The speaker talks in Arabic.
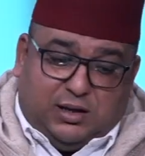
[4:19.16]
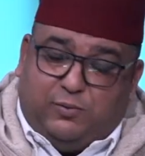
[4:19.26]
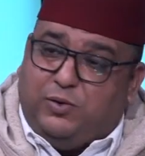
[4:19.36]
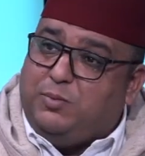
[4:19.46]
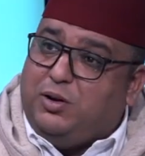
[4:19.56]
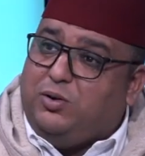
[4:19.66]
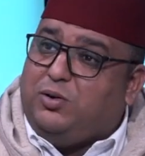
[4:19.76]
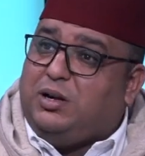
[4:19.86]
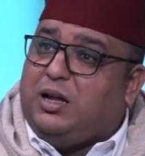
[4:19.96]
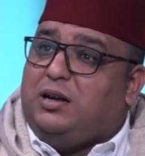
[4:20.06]
في
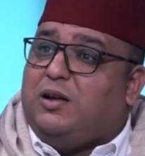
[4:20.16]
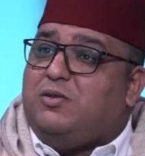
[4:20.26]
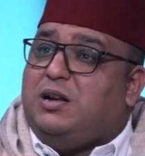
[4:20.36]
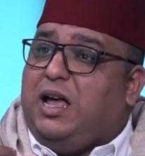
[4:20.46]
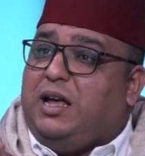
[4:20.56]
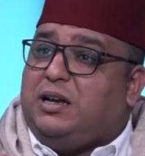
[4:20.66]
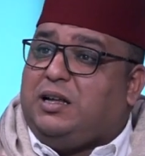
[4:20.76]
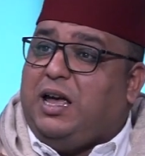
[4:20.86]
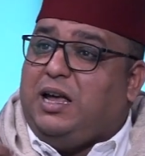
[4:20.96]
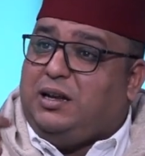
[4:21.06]
الملحون انه اللحن
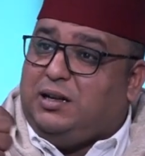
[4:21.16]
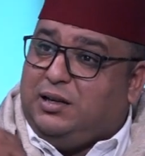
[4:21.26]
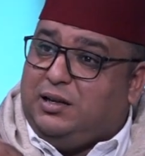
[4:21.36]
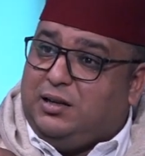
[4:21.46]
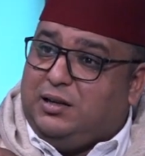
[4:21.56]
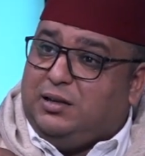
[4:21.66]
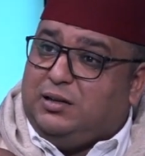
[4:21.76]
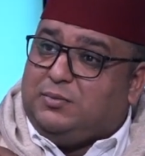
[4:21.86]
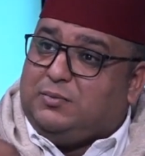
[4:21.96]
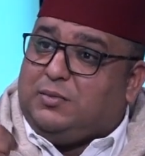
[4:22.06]
كاين هو
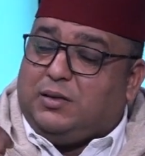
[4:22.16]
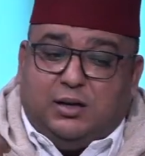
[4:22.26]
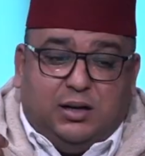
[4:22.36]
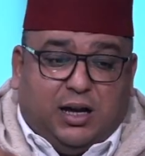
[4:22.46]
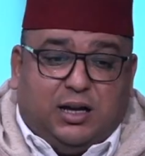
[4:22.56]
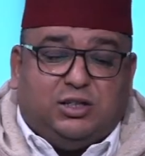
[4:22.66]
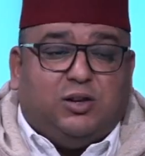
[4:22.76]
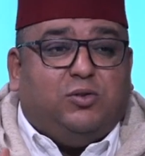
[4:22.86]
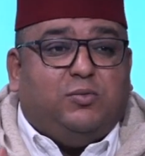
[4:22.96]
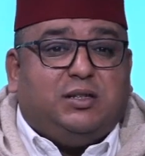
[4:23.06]
الاول لحقاش
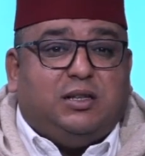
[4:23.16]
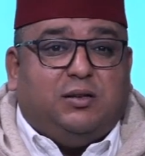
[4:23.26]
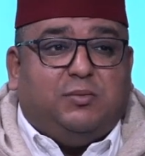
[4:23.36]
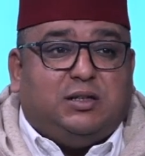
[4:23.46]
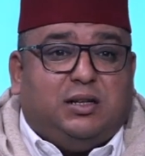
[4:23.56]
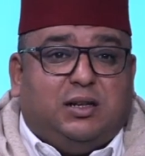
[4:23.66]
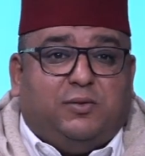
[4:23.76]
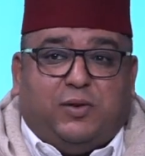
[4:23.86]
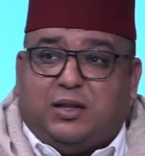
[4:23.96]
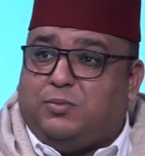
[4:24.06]
نقول مثلا مثلا
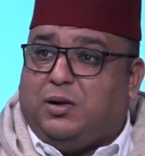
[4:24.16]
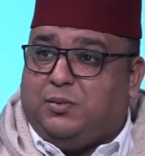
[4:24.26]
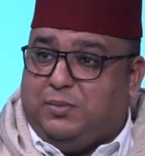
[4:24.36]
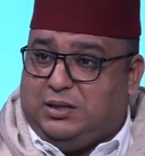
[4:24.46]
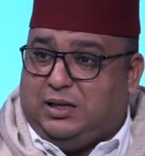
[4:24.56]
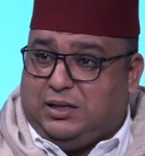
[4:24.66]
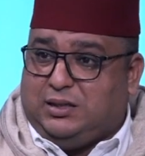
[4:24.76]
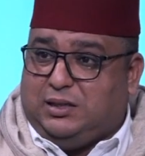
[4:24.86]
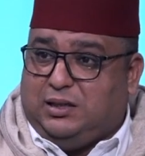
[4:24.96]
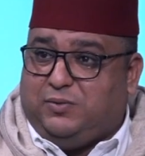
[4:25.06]
فاطمه مثلا
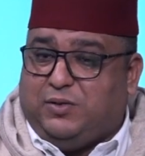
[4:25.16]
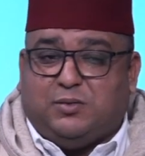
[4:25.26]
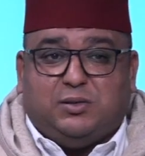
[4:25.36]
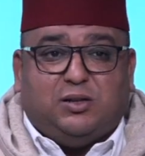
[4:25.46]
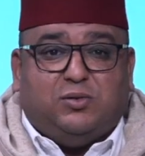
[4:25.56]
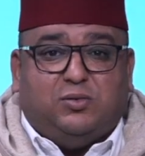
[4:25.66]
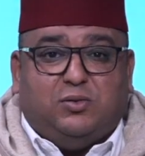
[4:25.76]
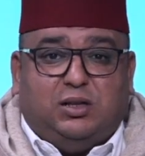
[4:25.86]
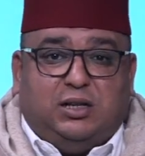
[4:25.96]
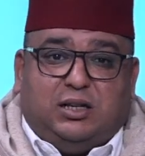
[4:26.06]
قصيده فاطمه تنقول
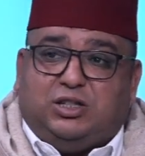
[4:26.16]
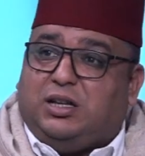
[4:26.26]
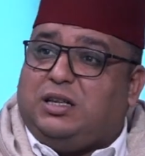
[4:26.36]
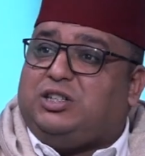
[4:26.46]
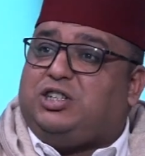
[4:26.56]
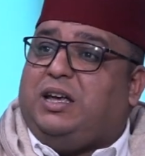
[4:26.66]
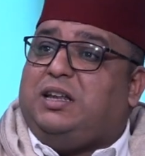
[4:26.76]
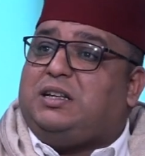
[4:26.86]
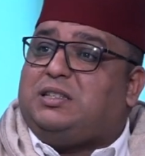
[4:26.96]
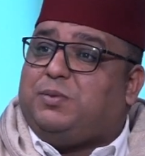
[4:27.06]
الى جا
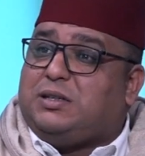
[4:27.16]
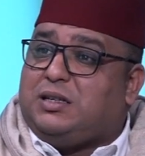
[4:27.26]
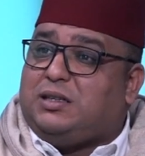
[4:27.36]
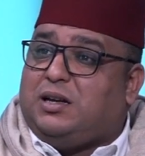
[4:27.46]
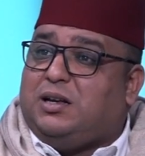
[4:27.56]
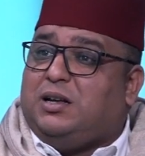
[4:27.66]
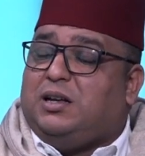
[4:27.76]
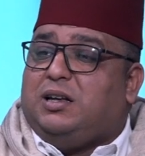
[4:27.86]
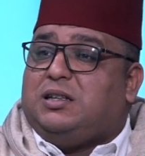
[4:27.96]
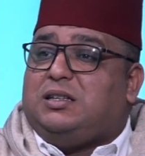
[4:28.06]
الشاعر يكتب قصيده
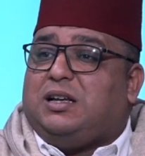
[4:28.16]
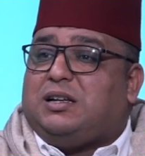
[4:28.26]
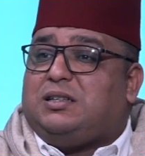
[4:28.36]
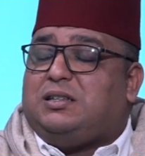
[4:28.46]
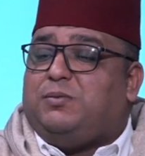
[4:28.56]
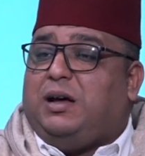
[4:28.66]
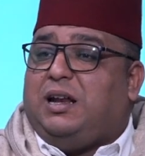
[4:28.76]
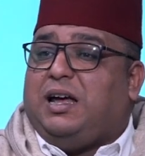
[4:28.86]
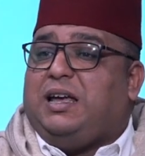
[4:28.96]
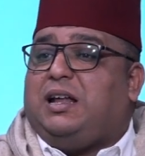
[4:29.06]
تيكتب
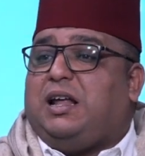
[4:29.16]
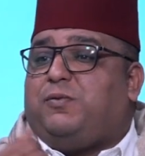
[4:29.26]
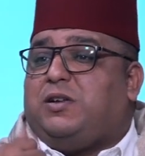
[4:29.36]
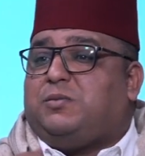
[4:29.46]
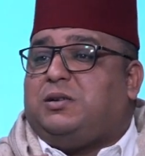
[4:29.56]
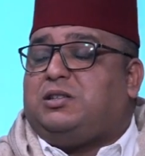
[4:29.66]
على غرار فاطمه